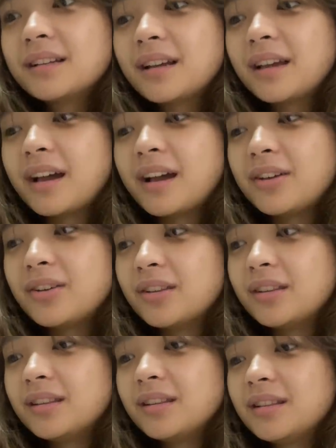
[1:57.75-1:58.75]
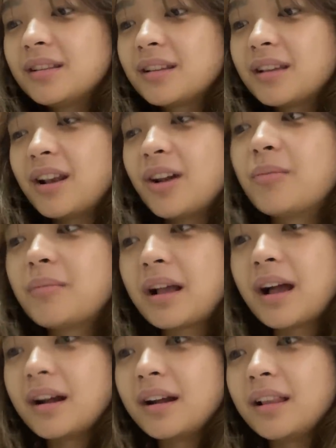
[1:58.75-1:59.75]
Kaya ayun, kailangan
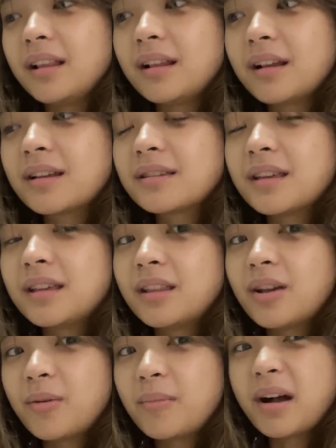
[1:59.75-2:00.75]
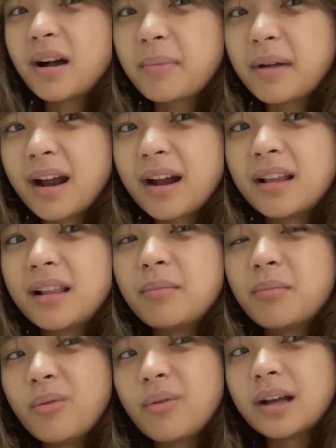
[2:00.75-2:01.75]
mag-aral kasi hindi ako makakapag-aral
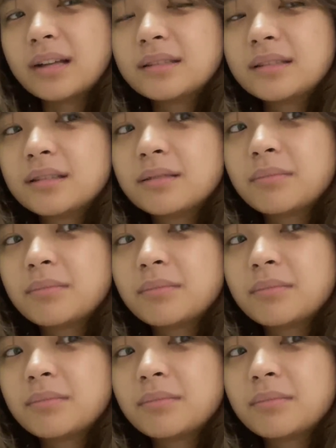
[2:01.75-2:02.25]
bukas